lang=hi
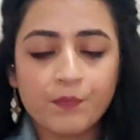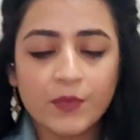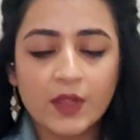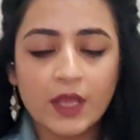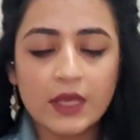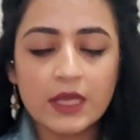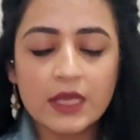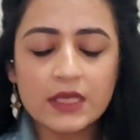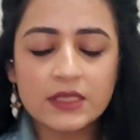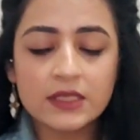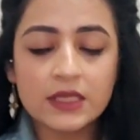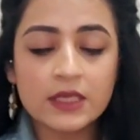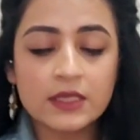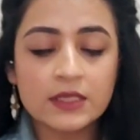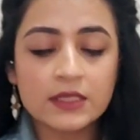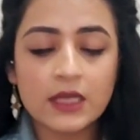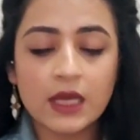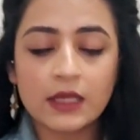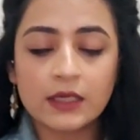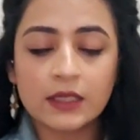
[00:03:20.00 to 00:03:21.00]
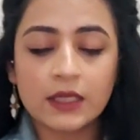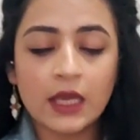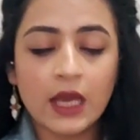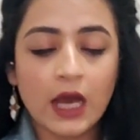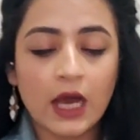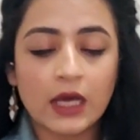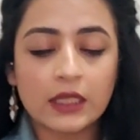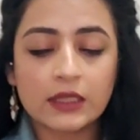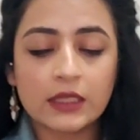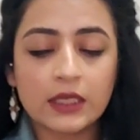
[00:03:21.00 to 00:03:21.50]
इस इंसान के
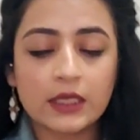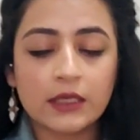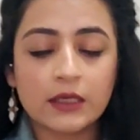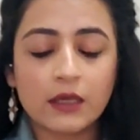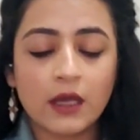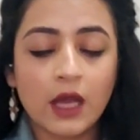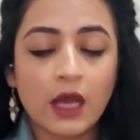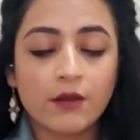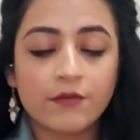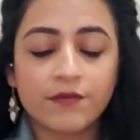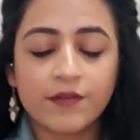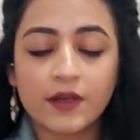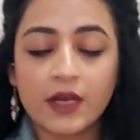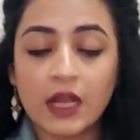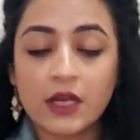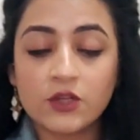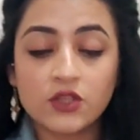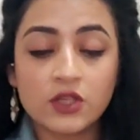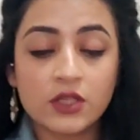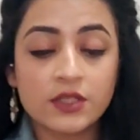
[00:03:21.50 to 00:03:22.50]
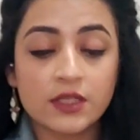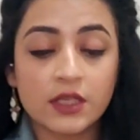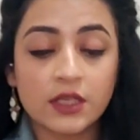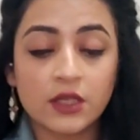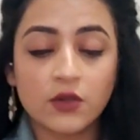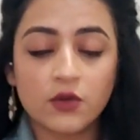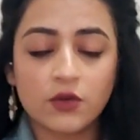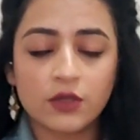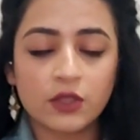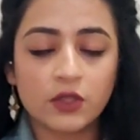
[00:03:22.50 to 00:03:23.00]
आते ही ना फाइनेंशियल
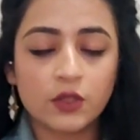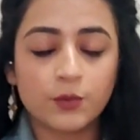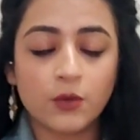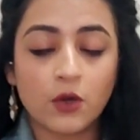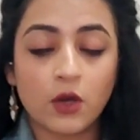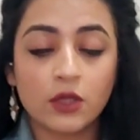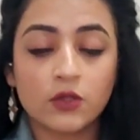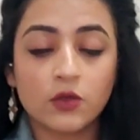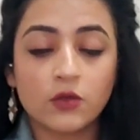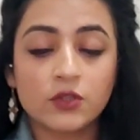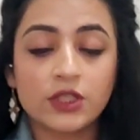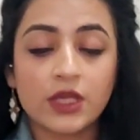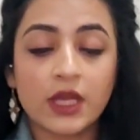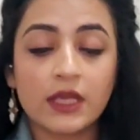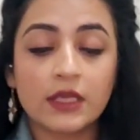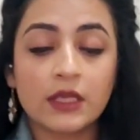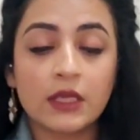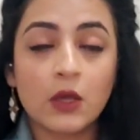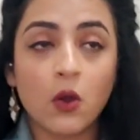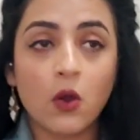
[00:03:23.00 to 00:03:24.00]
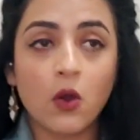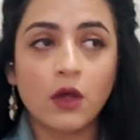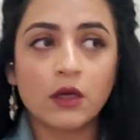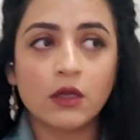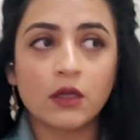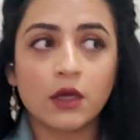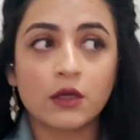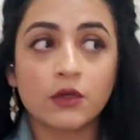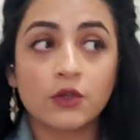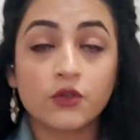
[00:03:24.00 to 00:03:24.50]
सिक्योरिटी तो बहुत हो जाएगी और
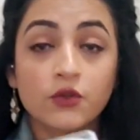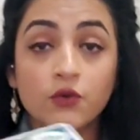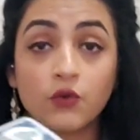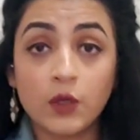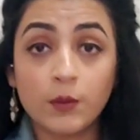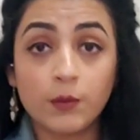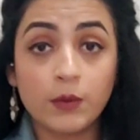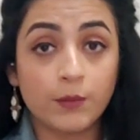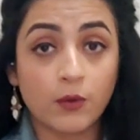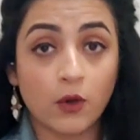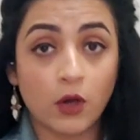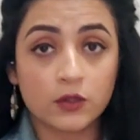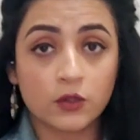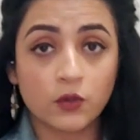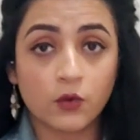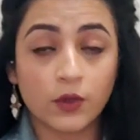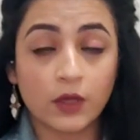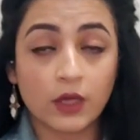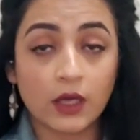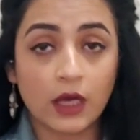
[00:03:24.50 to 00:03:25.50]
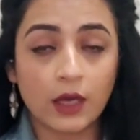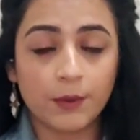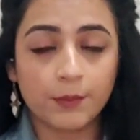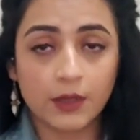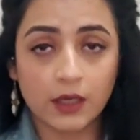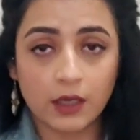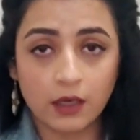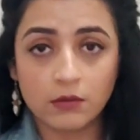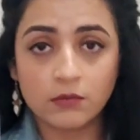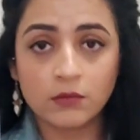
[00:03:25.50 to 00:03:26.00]
कंट्रोल भी बहुत होएगा
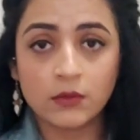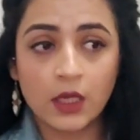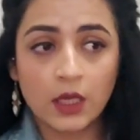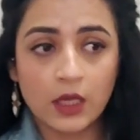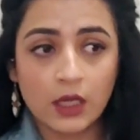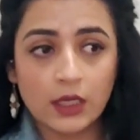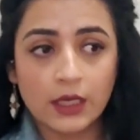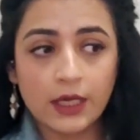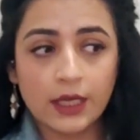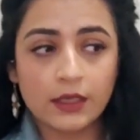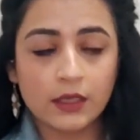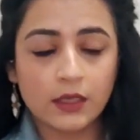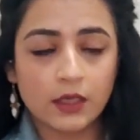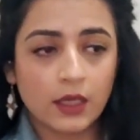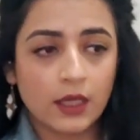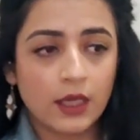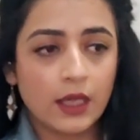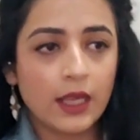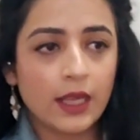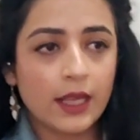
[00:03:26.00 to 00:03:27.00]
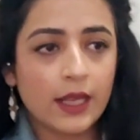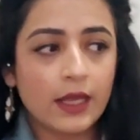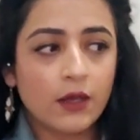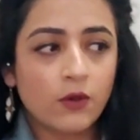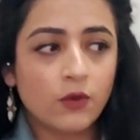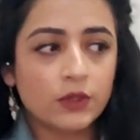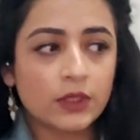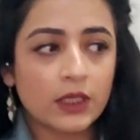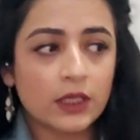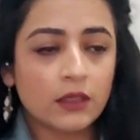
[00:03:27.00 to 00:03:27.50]
आपका लाइक एक
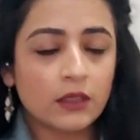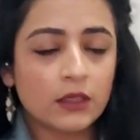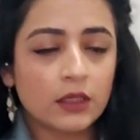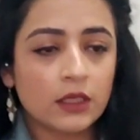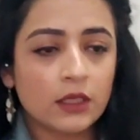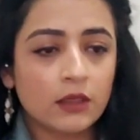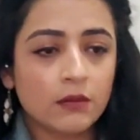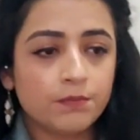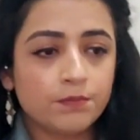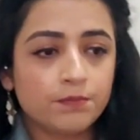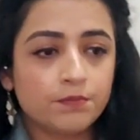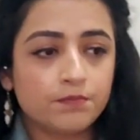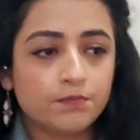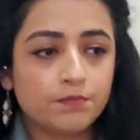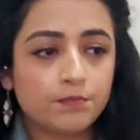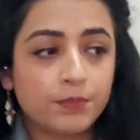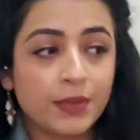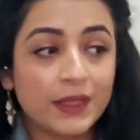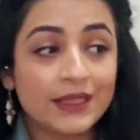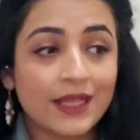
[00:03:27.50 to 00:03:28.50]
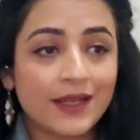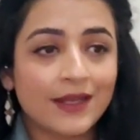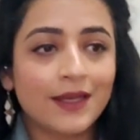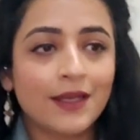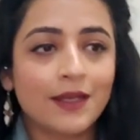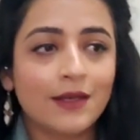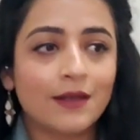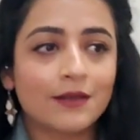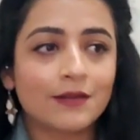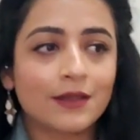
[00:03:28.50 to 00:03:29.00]
होता है ना कि पता
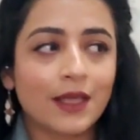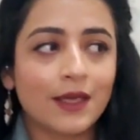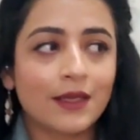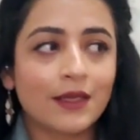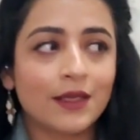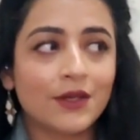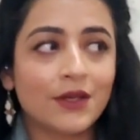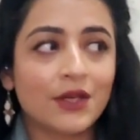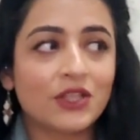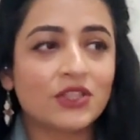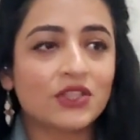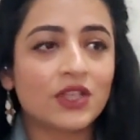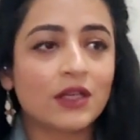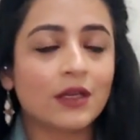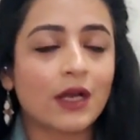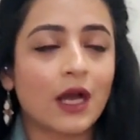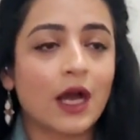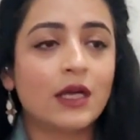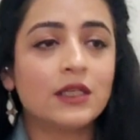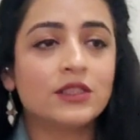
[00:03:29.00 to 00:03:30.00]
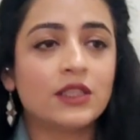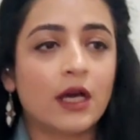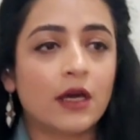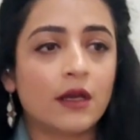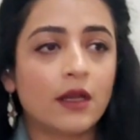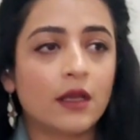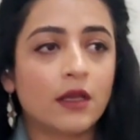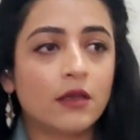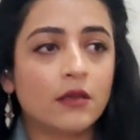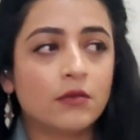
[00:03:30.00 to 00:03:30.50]
नहीं लगता है कि रिश्ता कहाँ जा
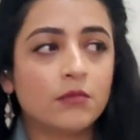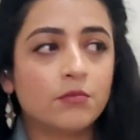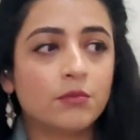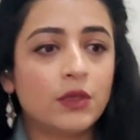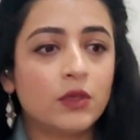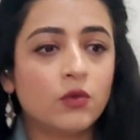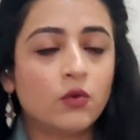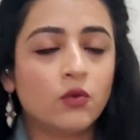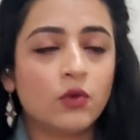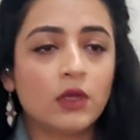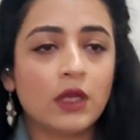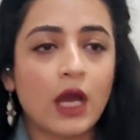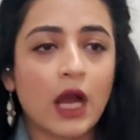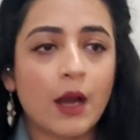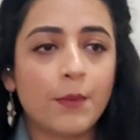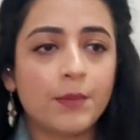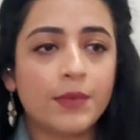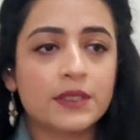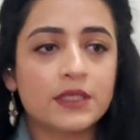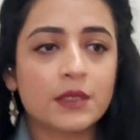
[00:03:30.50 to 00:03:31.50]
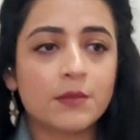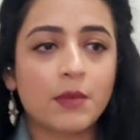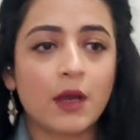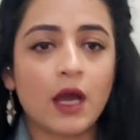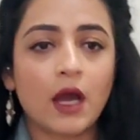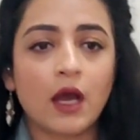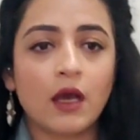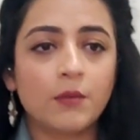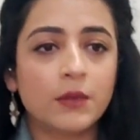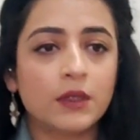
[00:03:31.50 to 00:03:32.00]
रहा है बिल्कुल आपे से
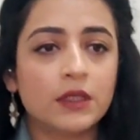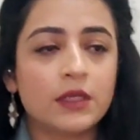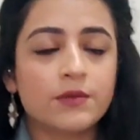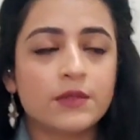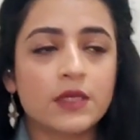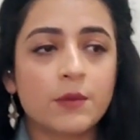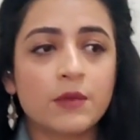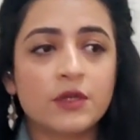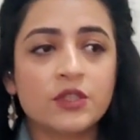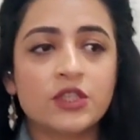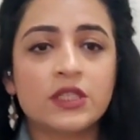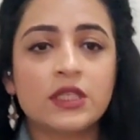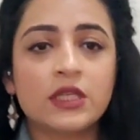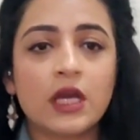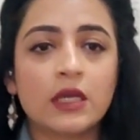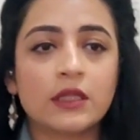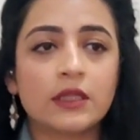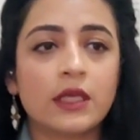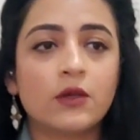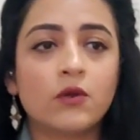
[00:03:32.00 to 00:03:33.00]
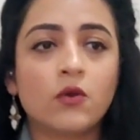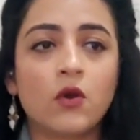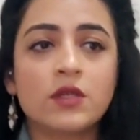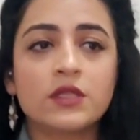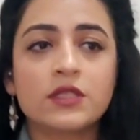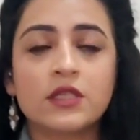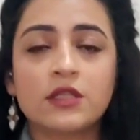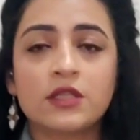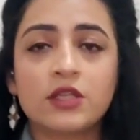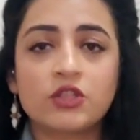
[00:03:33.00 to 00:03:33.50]
बाहर मतलब समझ ही नहीं आता है कौन
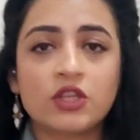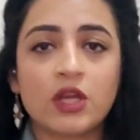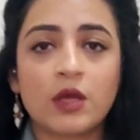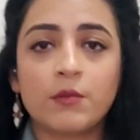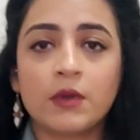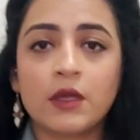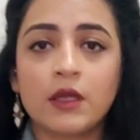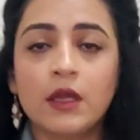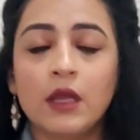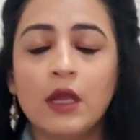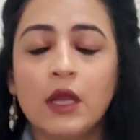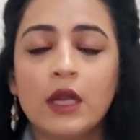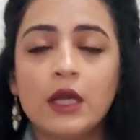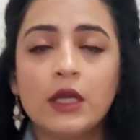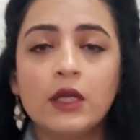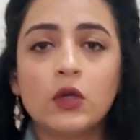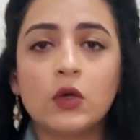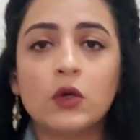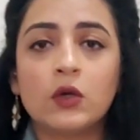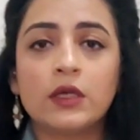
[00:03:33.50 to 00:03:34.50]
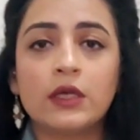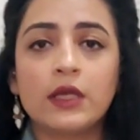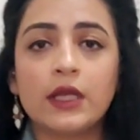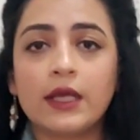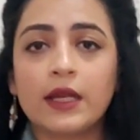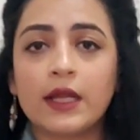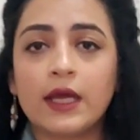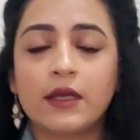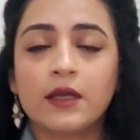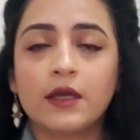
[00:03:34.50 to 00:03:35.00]
सी दिशा में टर्न ले
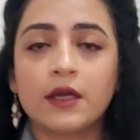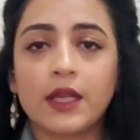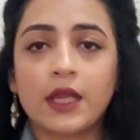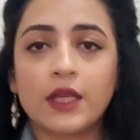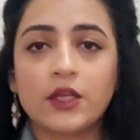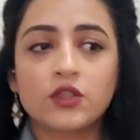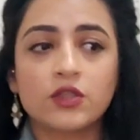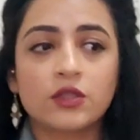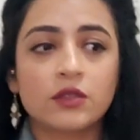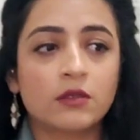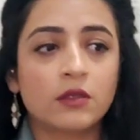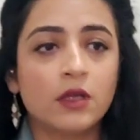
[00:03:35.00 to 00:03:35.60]
रहा है कनेक्शन